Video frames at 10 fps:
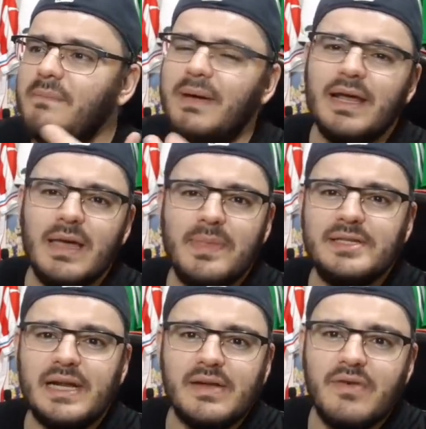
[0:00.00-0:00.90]
¿para qué
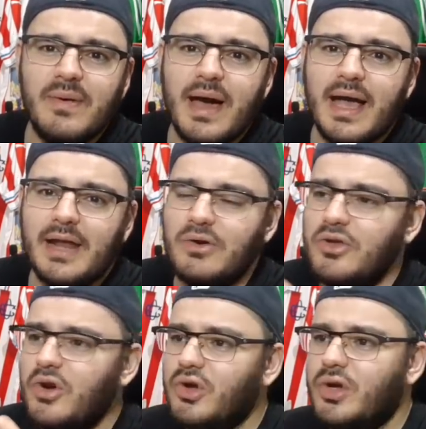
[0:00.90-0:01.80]
tres a Rafa Vaca? No,
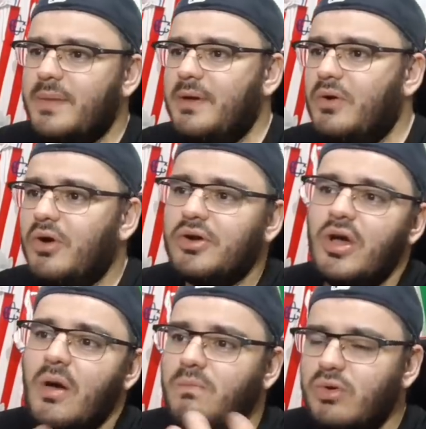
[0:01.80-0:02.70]
yo creo que mejor
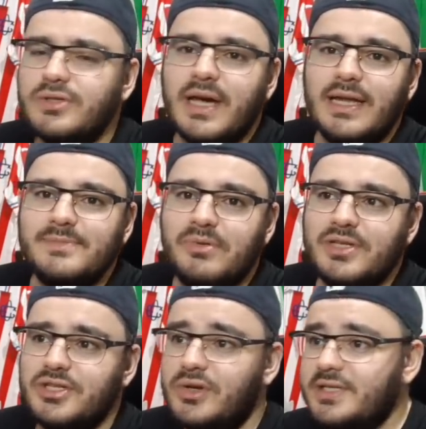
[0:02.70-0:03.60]
busca las
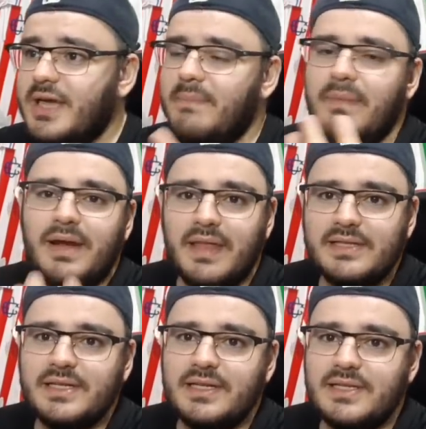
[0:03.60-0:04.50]
posiciones que en verdad
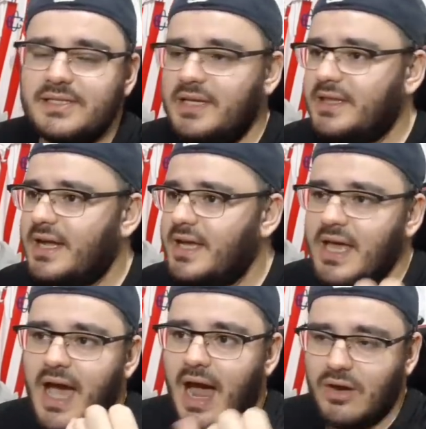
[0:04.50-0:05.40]
se necesitan:
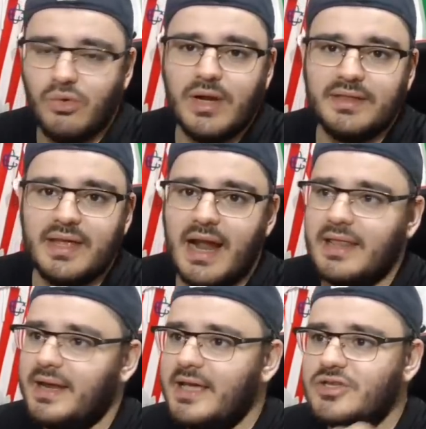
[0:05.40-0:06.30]
algún lateral
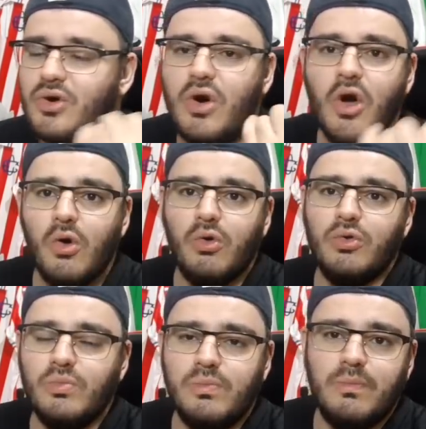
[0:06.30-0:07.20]
derecho,
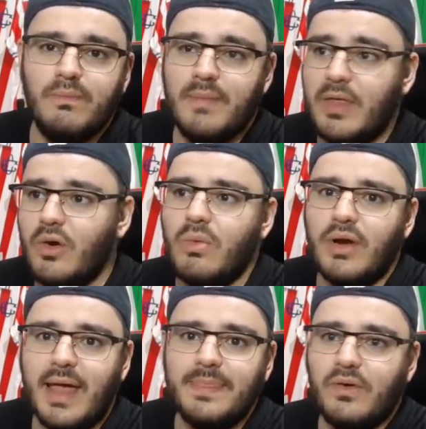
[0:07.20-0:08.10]
un medio
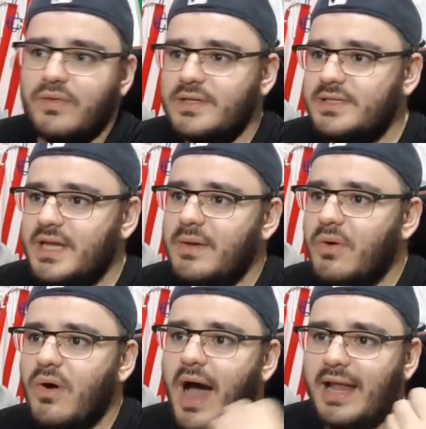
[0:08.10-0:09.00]
volante
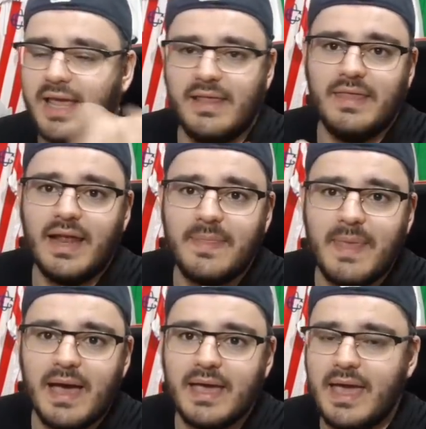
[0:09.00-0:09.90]
ofensivo, alguien en el
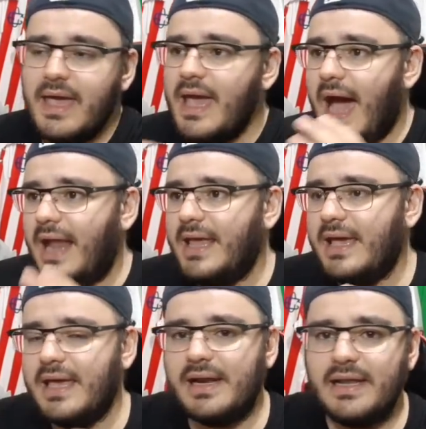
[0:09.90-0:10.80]
ataque,
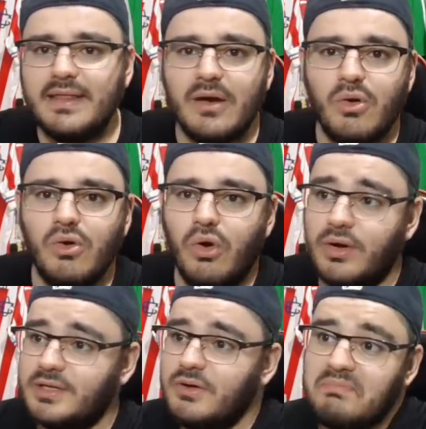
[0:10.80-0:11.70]
alguien que rinda con
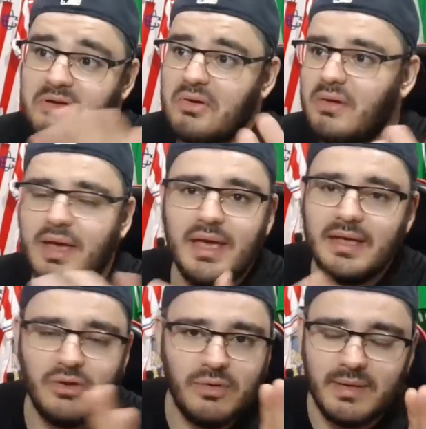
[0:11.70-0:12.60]
goles, ¿no? Pero eh,
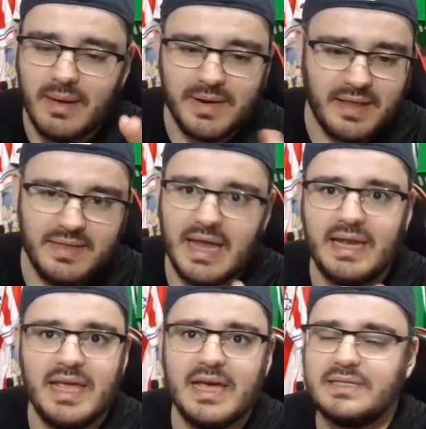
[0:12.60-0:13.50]
yo, la verdad, ni
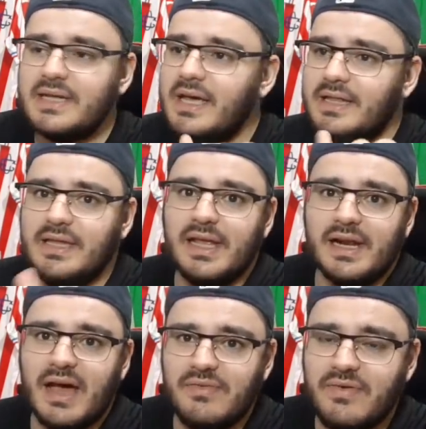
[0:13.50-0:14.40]
Elías, ni
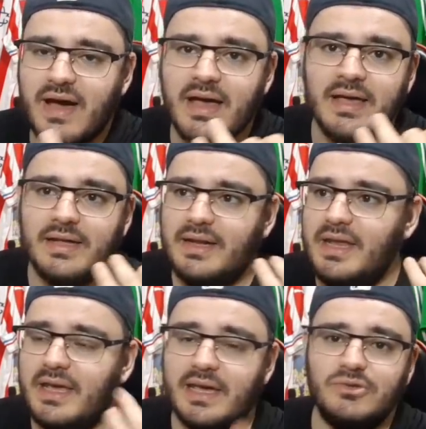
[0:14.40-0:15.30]
Rafa,
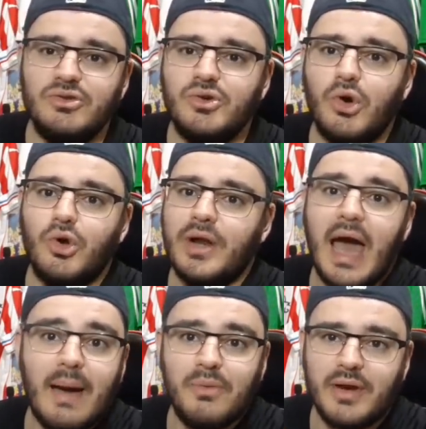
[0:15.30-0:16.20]
ni Jesús
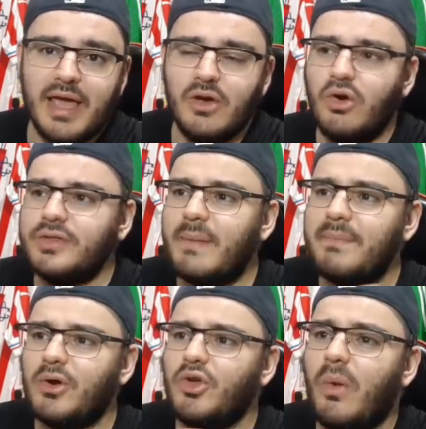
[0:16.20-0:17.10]
Corona. Ah, por ahí Cota,
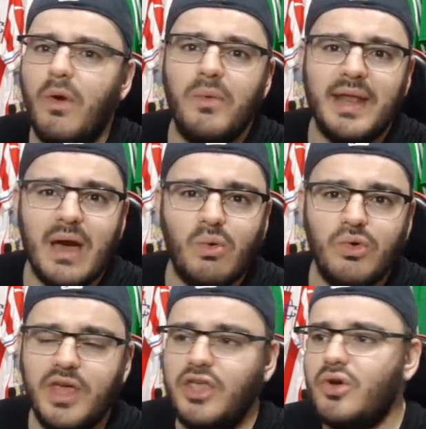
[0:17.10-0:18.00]
pero yo veo bien a
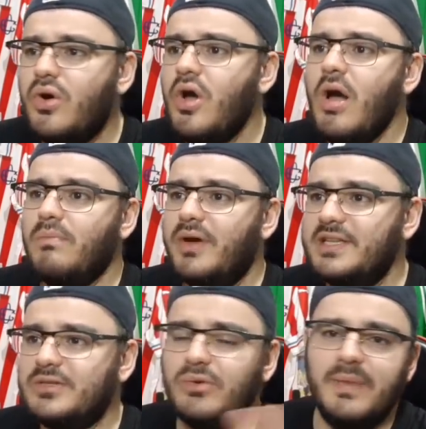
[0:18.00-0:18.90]
Gudiño.
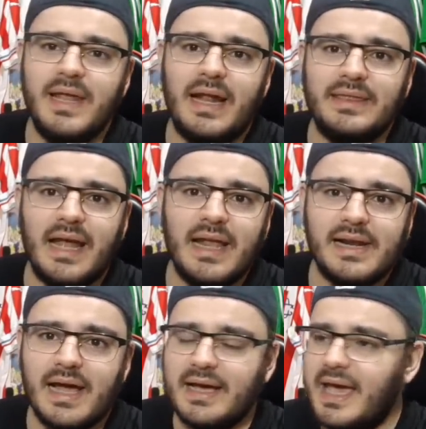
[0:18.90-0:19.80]
Puedes subir al tal
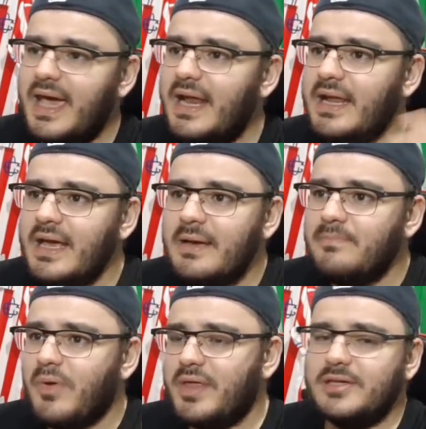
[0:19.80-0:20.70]
Arrangel.
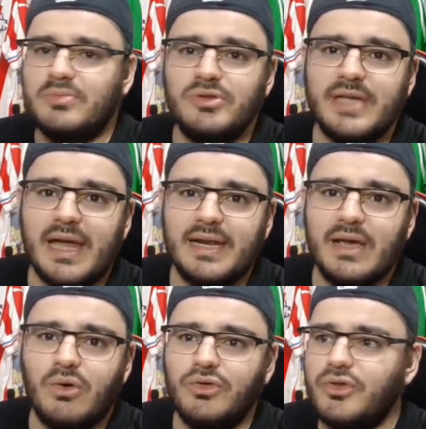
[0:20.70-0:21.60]
Puedes
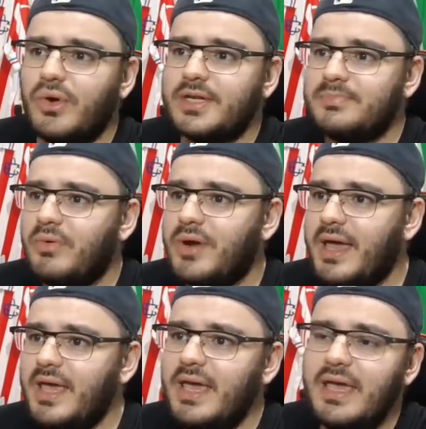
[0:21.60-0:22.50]
buscarle con Torres por
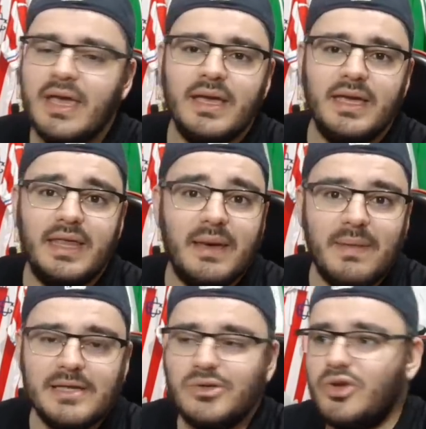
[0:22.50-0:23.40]
ahí y
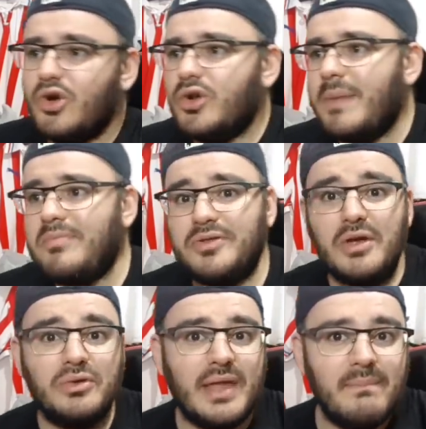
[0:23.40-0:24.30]
demás, ¿no? Yo creo que
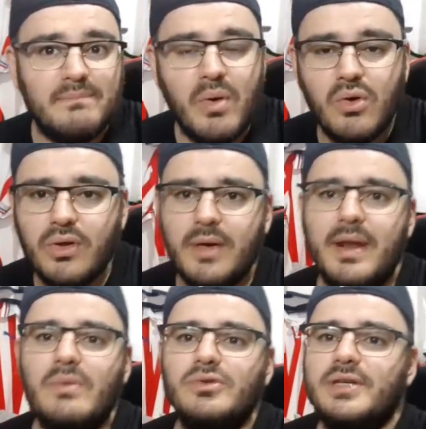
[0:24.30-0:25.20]
portero tampoco
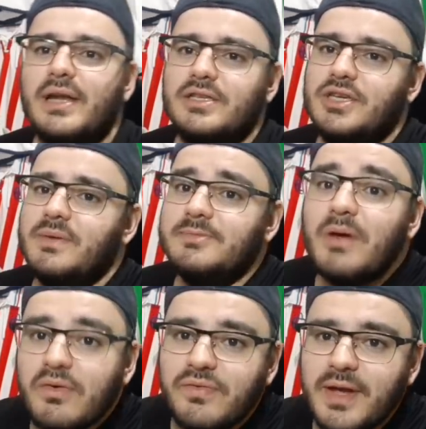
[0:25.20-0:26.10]
debería buscar Chivas.
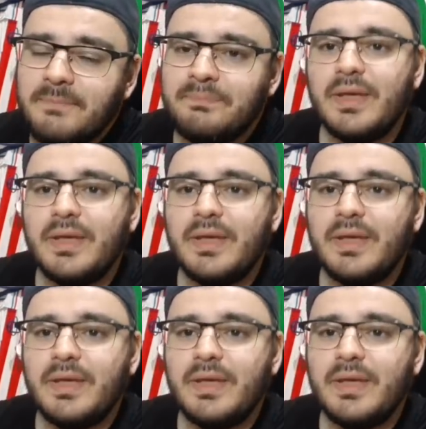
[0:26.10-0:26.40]
Pero en fin,